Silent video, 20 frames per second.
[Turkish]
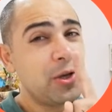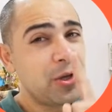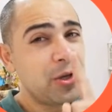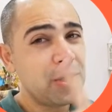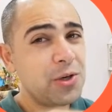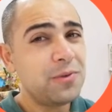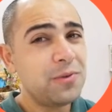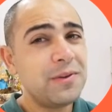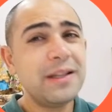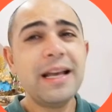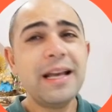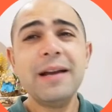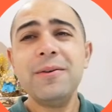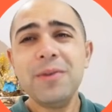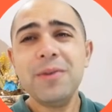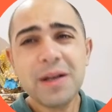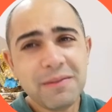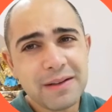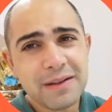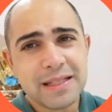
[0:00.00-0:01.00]
You will
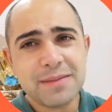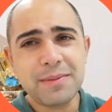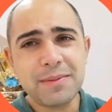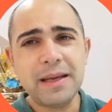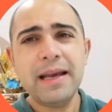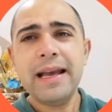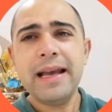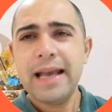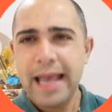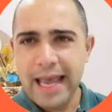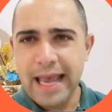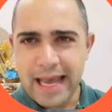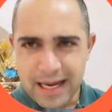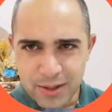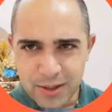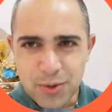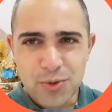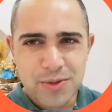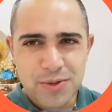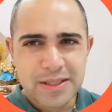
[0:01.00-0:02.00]
agree with me.
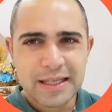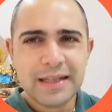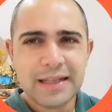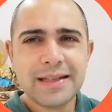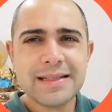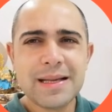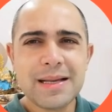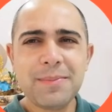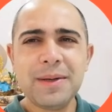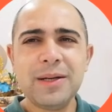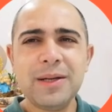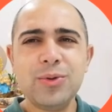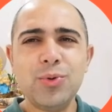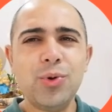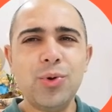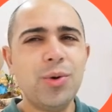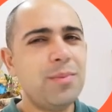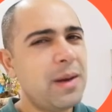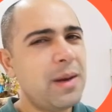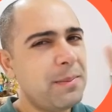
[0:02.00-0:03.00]
Eğer gösterirsem hani
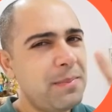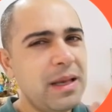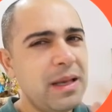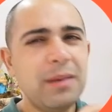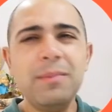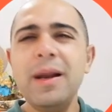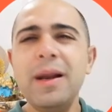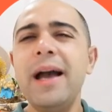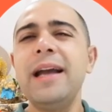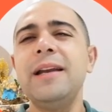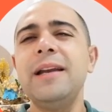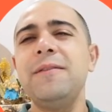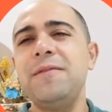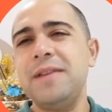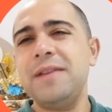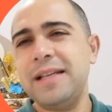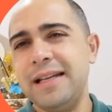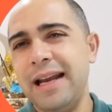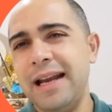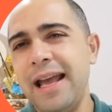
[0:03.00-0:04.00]
diyorum bak benimle aynı
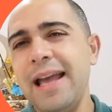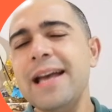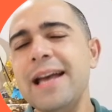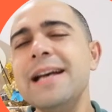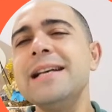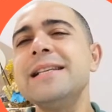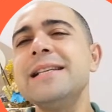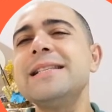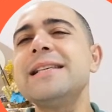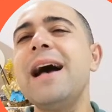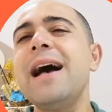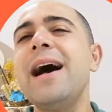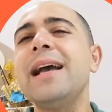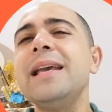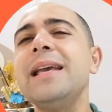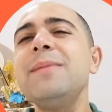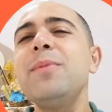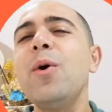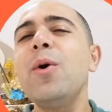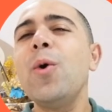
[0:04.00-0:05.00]
fikre
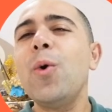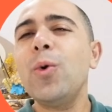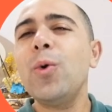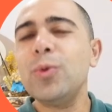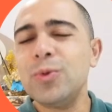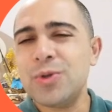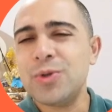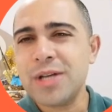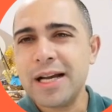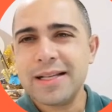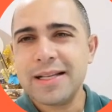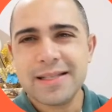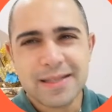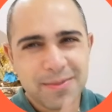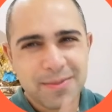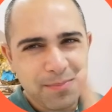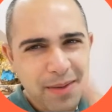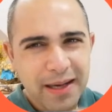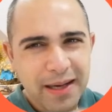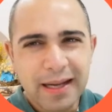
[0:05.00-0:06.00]
sahip olacaksın.